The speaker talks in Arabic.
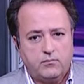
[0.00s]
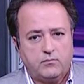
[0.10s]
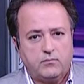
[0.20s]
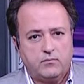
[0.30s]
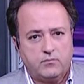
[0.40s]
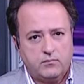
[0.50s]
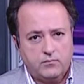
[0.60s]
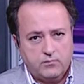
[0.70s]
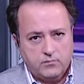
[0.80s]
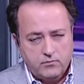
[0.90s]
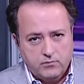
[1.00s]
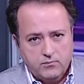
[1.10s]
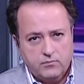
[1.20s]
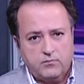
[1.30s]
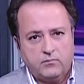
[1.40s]
محتاج ان انا اشوف بنتي
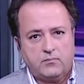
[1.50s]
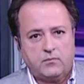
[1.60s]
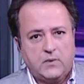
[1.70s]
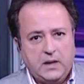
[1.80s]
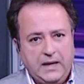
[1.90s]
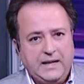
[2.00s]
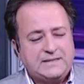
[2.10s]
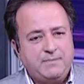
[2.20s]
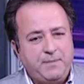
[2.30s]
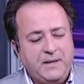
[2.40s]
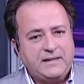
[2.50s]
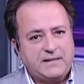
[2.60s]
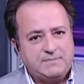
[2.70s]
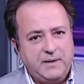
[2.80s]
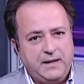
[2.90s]
يعني هي اسمها
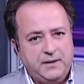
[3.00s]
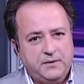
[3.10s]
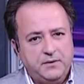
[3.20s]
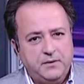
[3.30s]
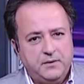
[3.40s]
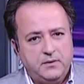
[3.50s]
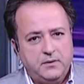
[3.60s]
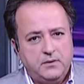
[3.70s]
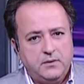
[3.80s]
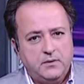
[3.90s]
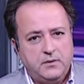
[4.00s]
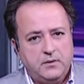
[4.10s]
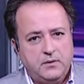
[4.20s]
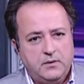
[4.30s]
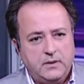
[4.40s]
بنتك اسمها ايه؟
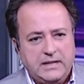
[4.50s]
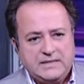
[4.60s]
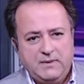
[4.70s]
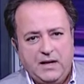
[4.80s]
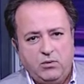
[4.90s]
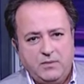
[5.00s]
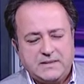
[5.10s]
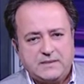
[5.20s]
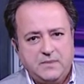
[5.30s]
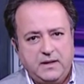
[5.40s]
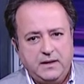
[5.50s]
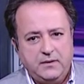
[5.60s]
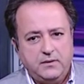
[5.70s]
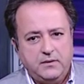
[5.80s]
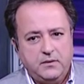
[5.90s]
الاسم الاول بس آه، اسمها
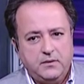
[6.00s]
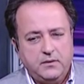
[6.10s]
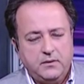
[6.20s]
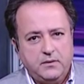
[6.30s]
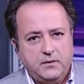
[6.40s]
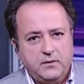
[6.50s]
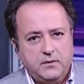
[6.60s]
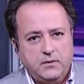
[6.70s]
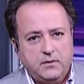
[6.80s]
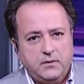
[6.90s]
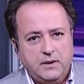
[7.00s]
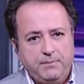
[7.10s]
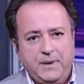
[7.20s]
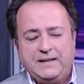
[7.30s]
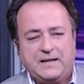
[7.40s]
ايه؟ نعم
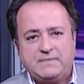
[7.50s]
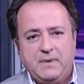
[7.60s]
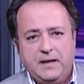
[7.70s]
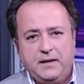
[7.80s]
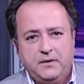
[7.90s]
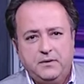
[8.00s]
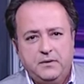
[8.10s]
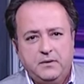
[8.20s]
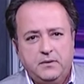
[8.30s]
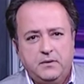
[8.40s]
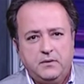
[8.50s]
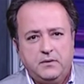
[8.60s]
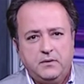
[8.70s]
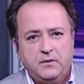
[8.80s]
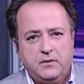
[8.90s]
بنتك اسمها ايه؟ مش
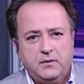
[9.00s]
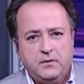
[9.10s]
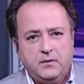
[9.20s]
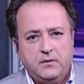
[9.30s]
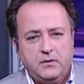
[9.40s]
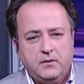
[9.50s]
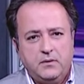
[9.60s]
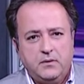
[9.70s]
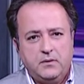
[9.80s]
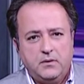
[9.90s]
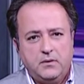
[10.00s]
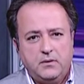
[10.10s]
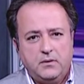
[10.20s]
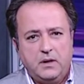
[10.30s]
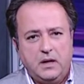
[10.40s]
لازم آه جميلة
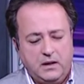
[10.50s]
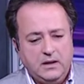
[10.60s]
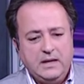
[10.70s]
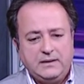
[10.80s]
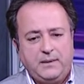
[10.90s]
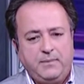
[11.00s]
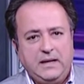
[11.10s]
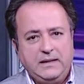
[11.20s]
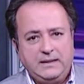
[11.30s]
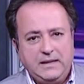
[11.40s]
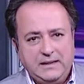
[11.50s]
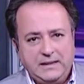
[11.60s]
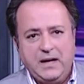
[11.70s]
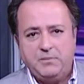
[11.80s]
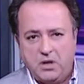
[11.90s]
اه طب يعني ده
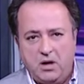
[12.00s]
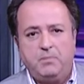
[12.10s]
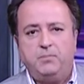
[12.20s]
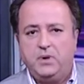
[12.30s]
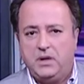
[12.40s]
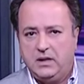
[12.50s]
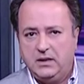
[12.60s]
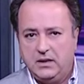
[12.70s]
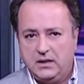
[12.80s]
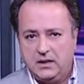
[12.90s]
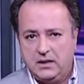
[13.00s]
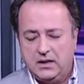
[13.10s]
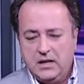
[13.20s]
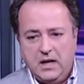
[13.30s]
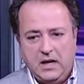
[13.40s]
نداء من اب الـ
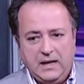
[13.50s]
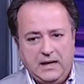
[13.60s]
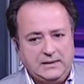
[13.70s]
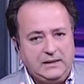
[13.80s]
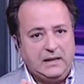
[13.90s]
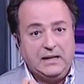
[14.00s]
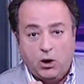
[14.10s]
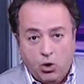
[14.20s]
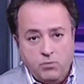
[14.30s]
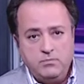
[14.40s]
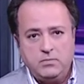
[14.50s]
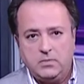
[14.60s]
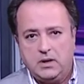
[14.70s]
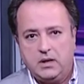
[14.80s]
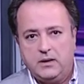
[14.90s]
الـ يعني الى
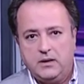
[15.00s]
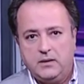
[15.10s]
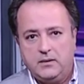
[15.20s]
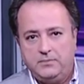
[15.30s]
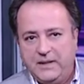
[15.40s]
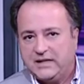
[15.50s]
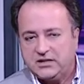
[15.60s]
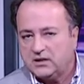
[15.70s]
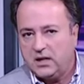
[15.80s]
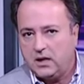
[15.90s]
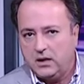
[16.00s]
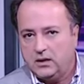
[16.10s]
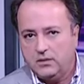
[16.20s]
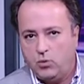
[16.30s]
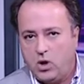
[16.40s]
ام آه، بنت هتطلع
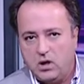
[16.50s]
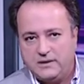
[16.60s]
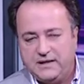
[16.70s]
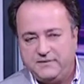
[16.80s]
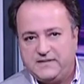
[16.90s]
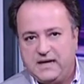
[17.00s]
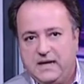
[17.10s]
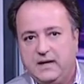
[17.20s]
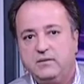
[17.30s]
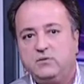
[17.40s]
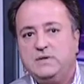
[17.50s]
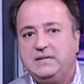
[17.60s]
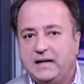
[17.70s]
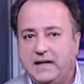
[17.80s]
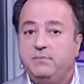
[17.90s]
آه، معقده نفسيا
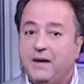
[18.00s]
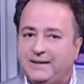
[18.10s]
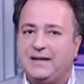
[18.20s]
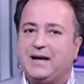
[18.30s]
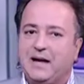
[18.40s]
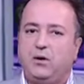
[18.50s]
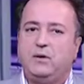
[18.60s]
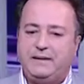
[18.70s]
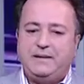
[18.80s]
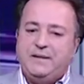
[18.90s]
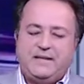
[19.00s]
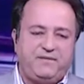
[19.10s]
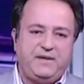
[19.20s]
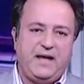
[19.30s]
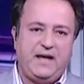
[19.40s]
وانت اكيد محتاجه كأ... دي
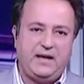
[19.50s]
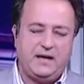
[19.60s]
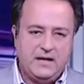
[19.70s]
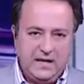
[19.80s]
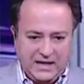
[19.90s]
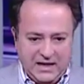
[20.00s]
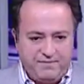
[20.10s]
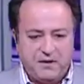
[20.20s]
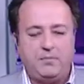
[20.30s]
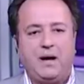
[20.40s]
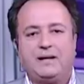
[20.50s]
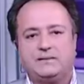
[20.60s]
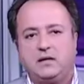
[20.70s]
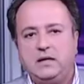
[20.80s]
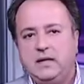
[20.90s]
بنتك في النهايه خلافك مع
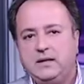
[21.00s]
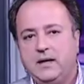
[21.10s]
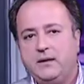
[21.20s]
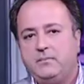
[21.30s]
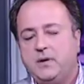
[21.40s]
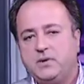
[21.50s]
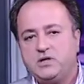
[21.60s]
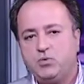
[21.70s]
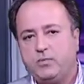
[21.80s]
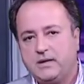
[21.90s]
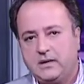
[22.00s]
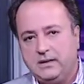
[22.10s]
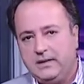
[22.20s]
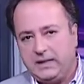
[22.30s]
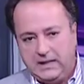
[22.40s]
طليقك ده ما يبقاش مبرر
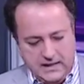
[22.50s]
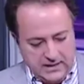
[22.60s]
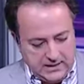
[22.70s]
ليكي